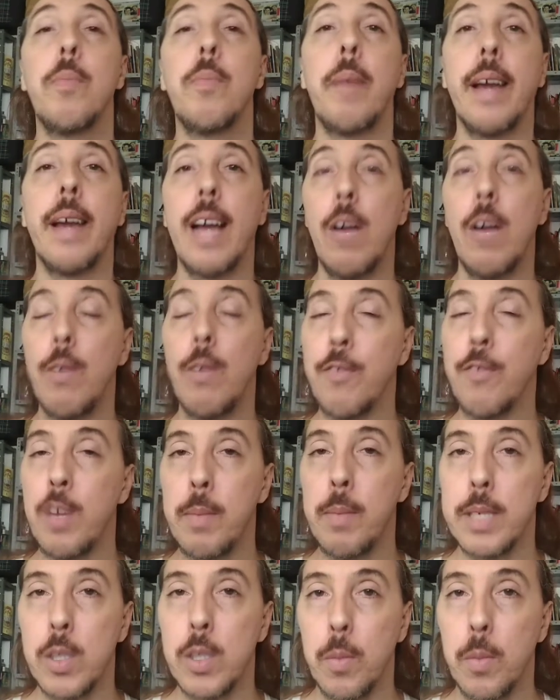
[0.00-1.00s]
pegar uma
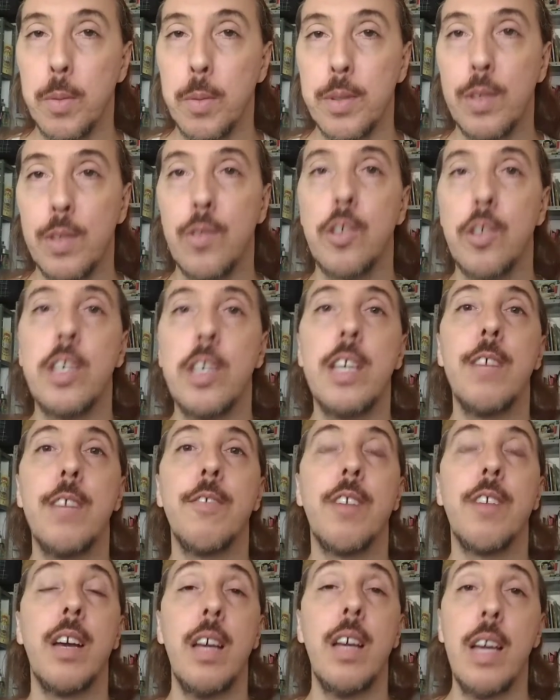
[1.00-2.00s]
afirmação
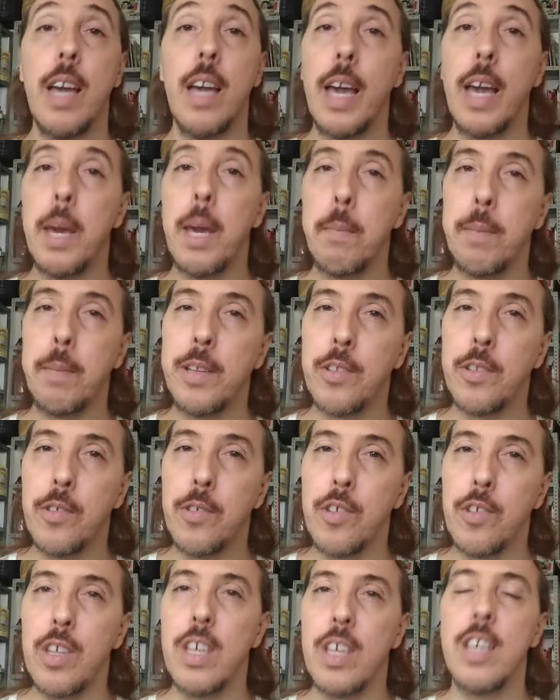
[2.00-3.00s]
positiva,
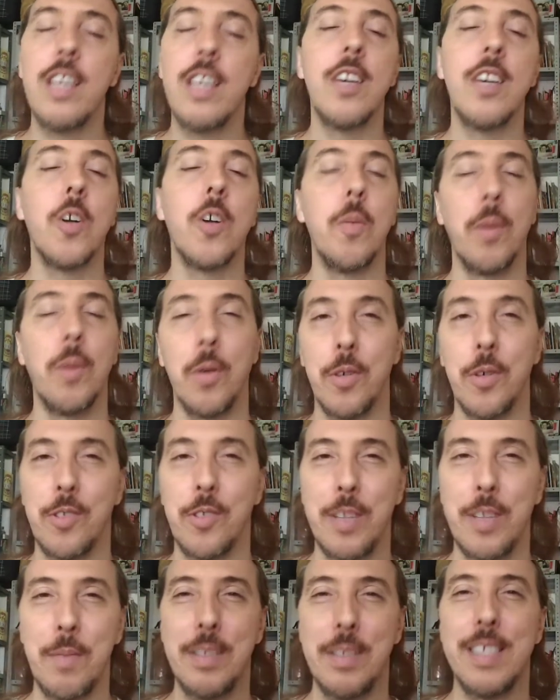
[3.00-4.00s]
repetir, como eu gosto
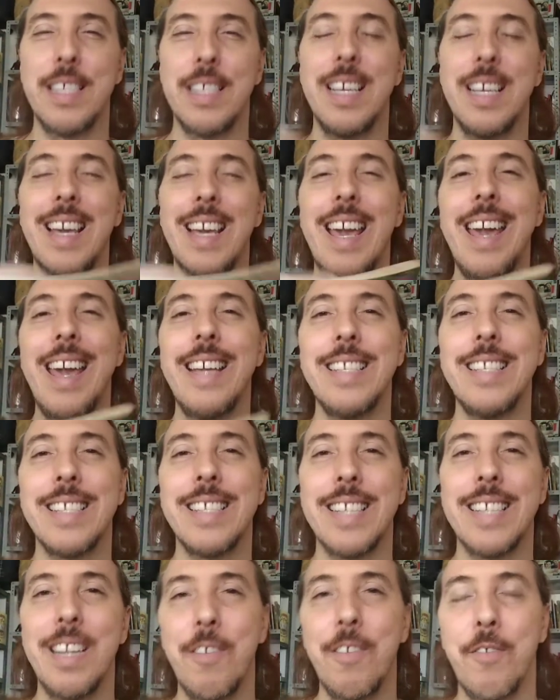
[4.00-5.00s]
sempre de dizer,
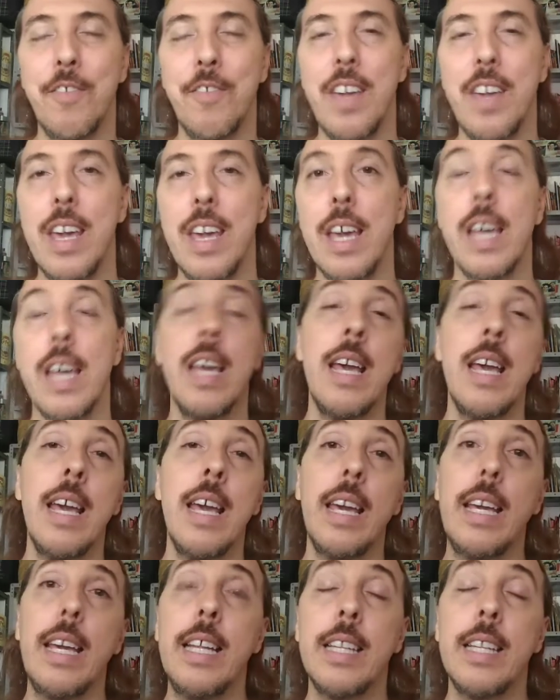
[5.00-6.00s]
escrever
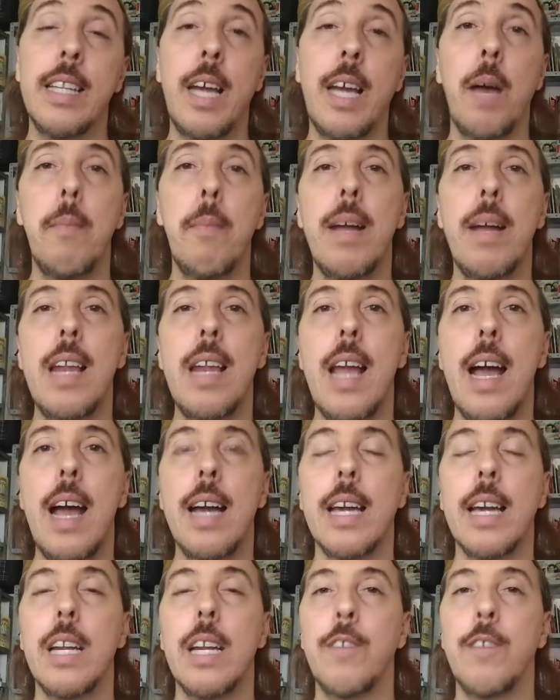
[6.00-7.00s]
e trabalhar
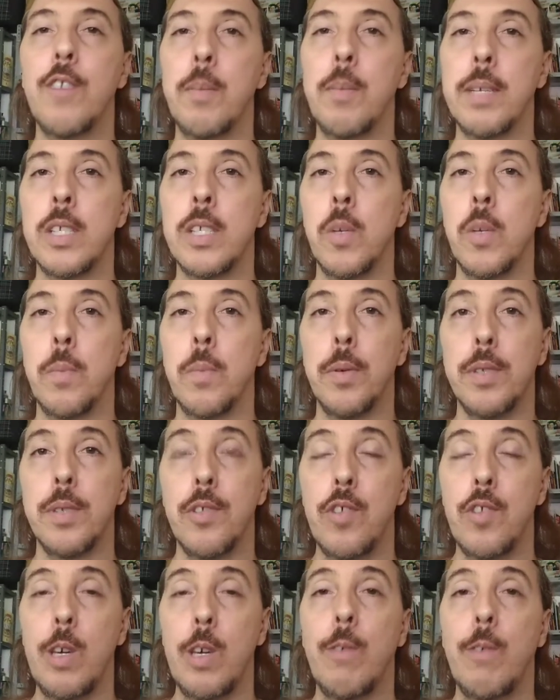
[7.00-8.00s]
aquela afirmação
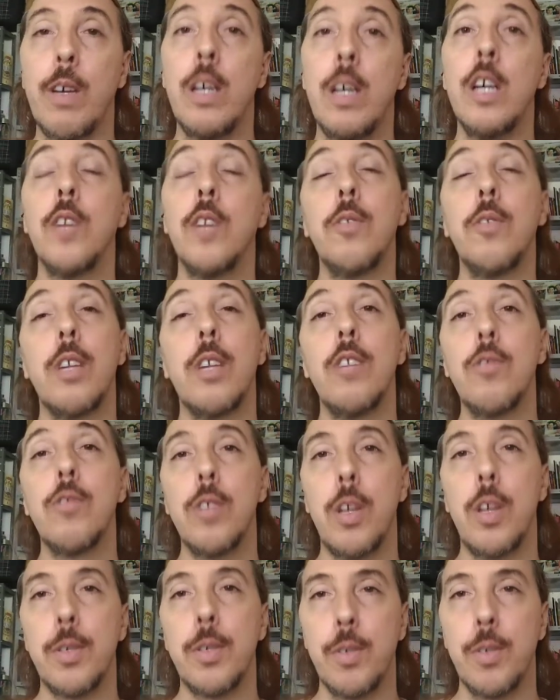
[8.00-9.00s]
positiva durante o
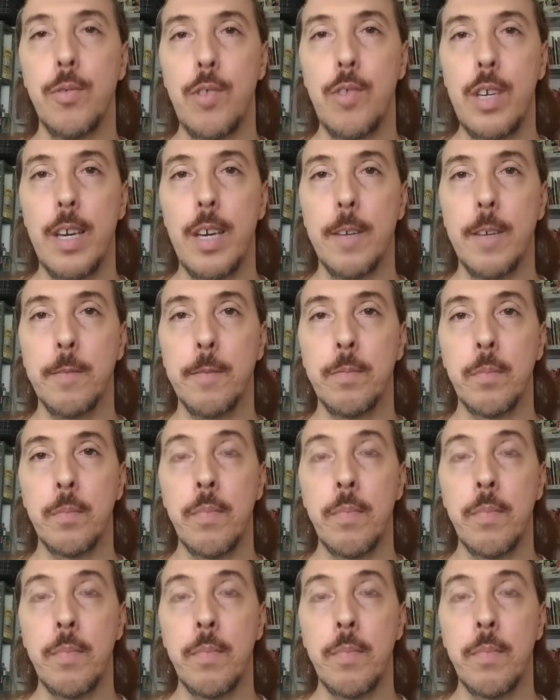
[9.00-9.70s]
nosso dia.